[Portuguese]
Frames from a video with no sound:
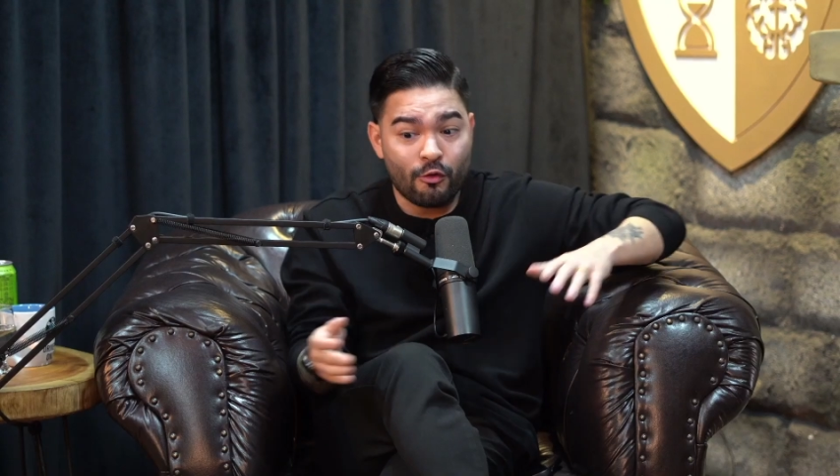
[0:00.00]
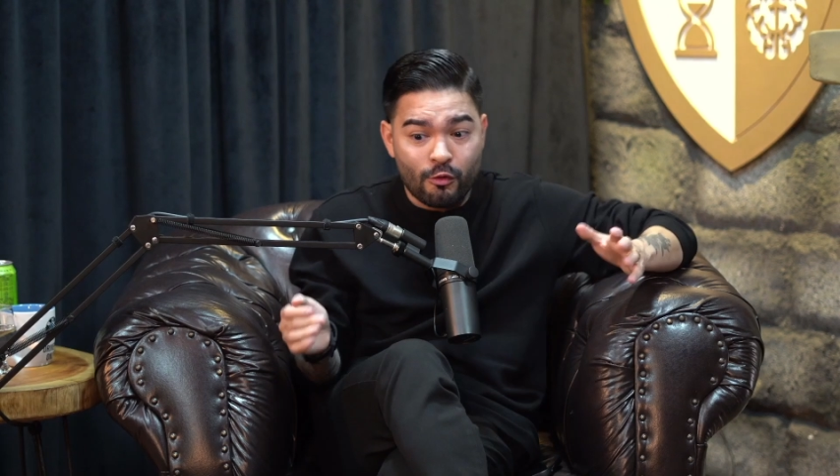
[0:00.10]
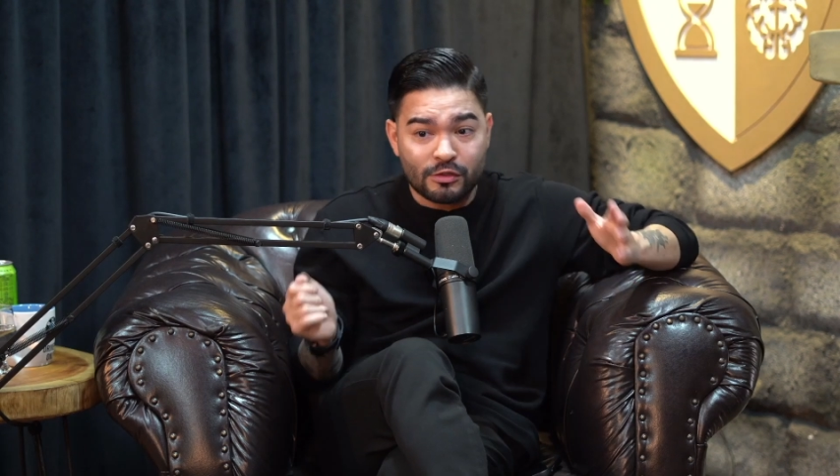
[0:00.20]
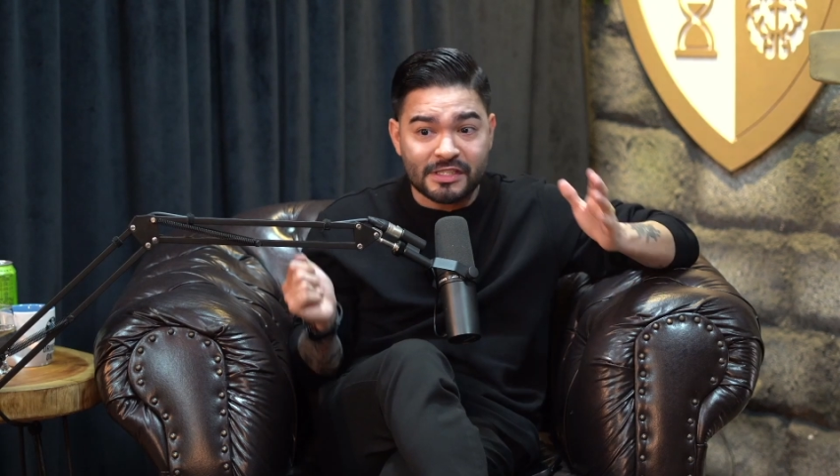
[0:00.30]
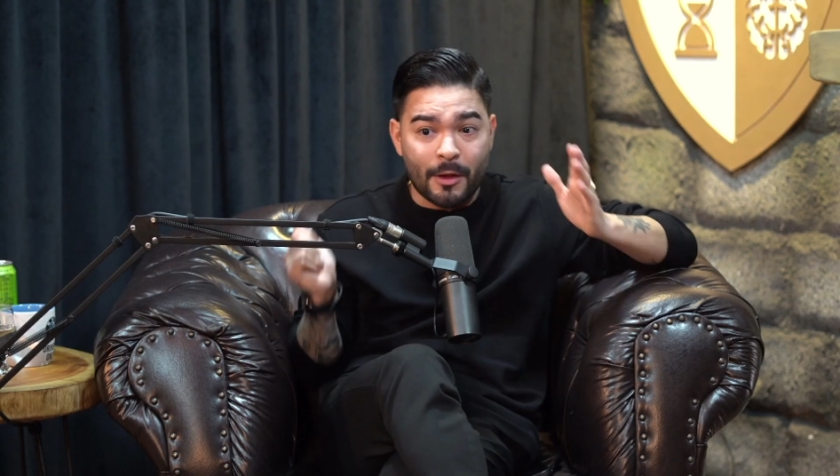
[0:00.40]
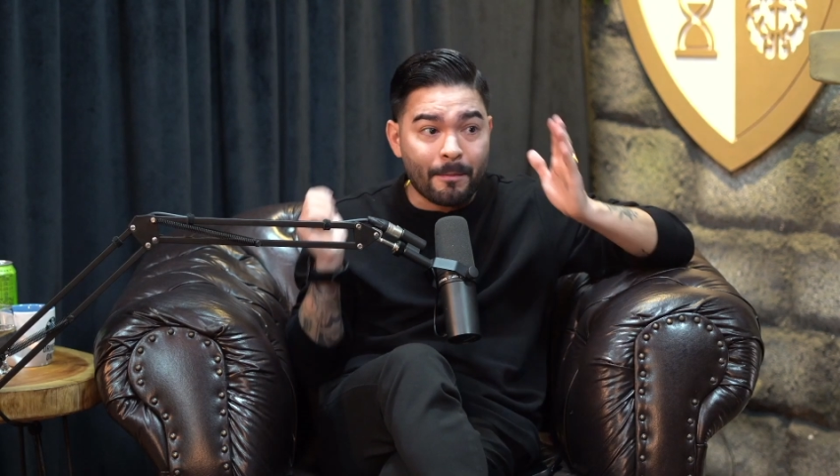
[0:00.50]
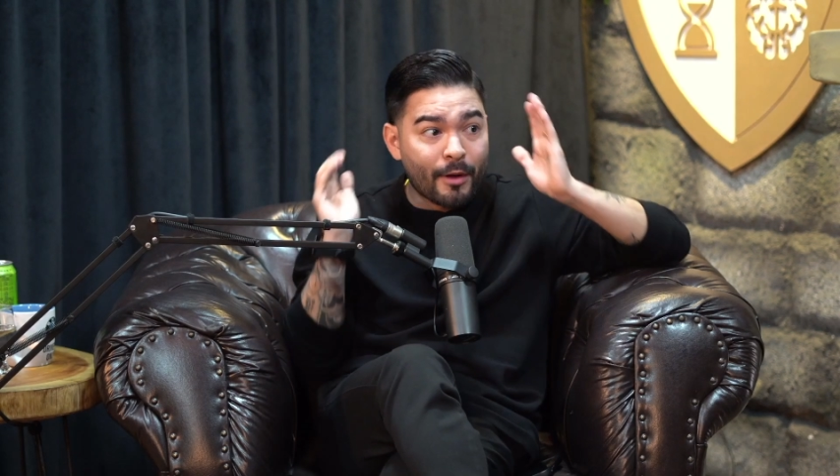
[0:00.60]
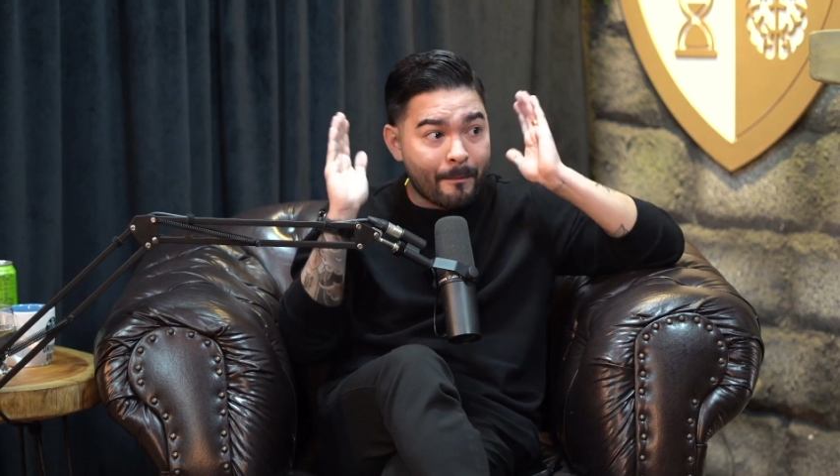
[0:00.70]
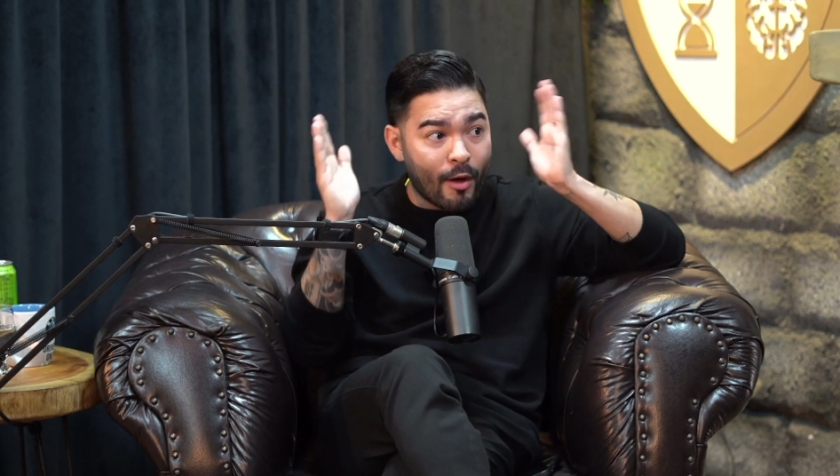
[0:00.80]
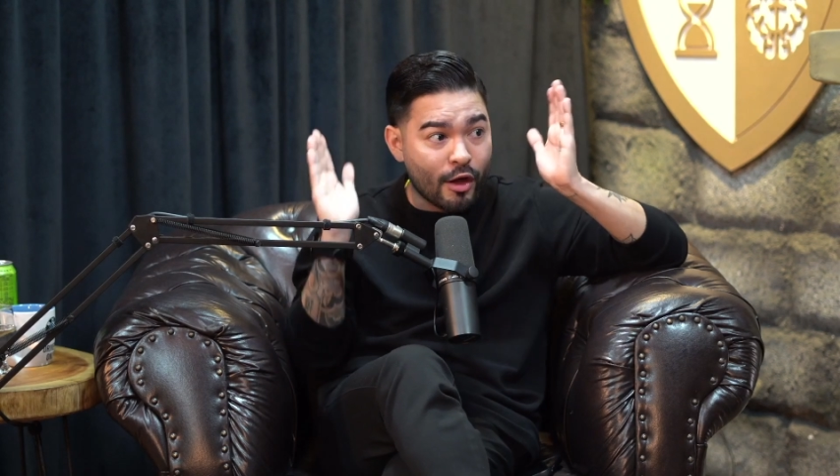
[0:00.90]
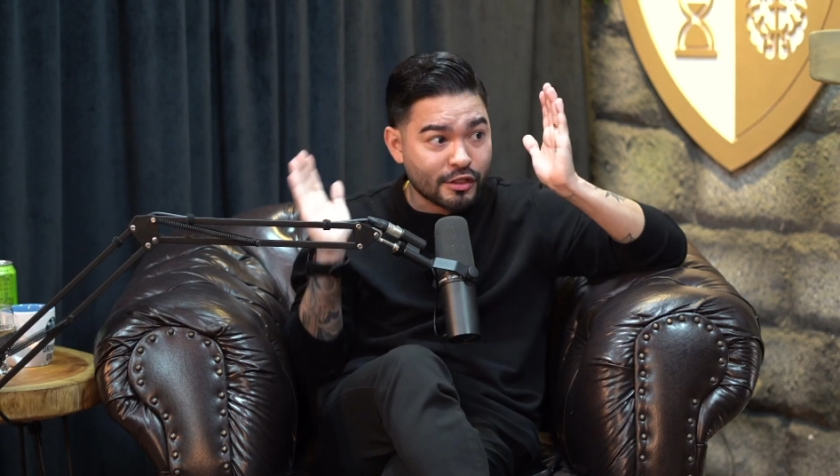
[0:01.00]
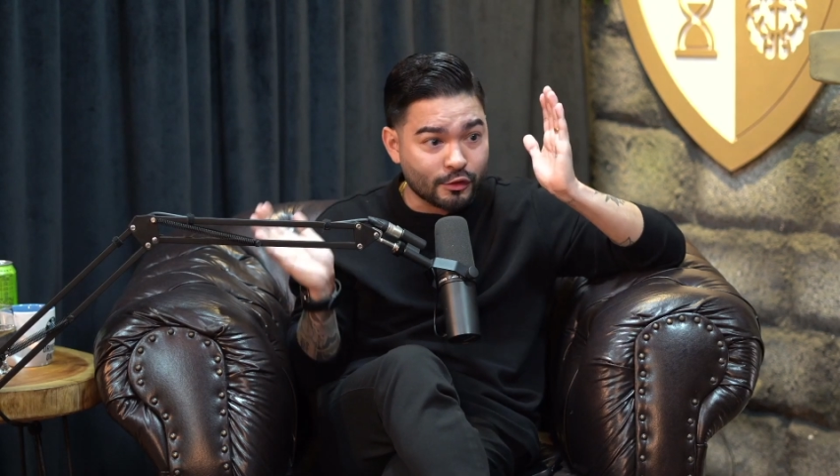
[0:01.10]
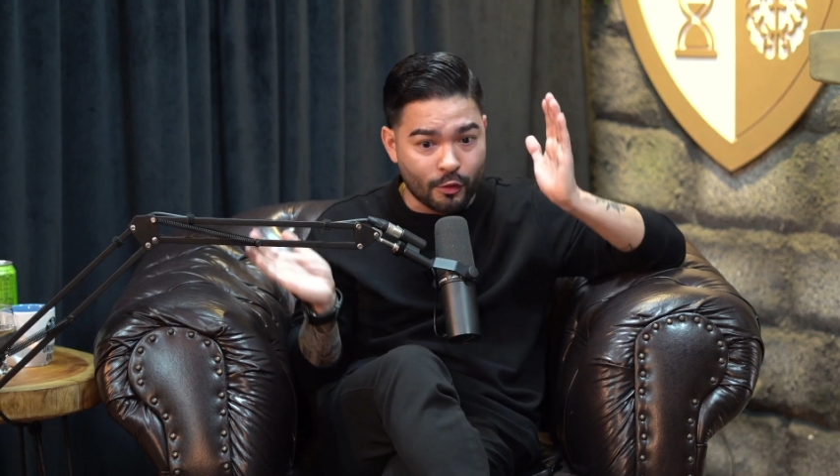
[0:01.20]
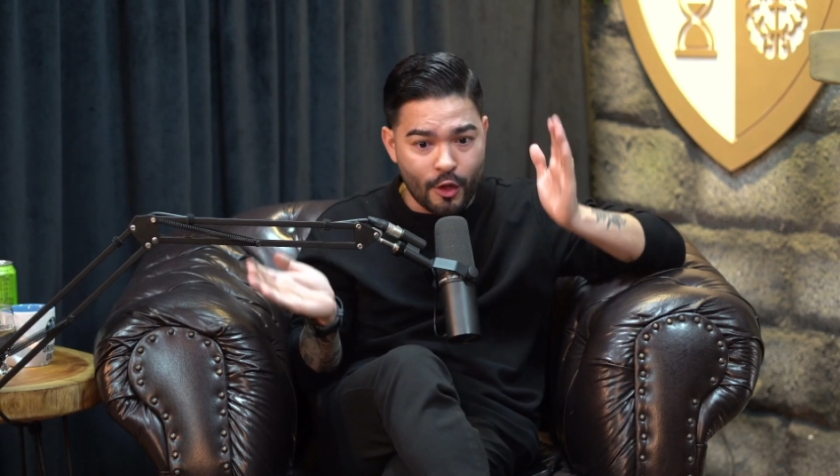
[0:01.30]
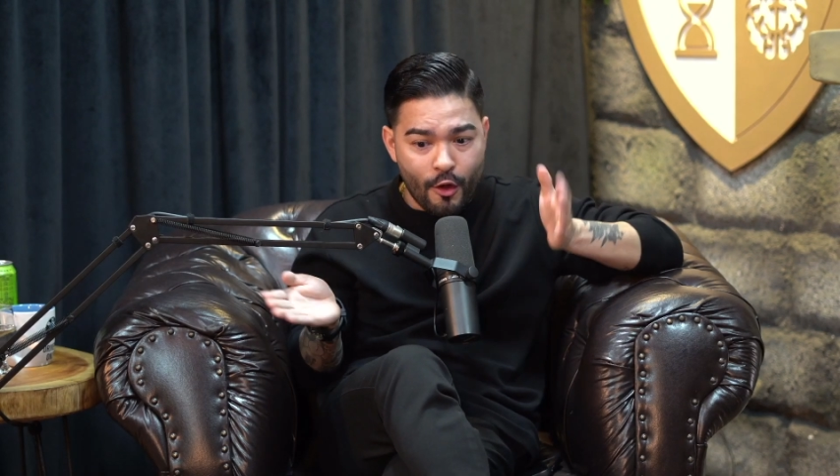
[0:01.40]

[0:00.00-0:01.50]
o seu propósito,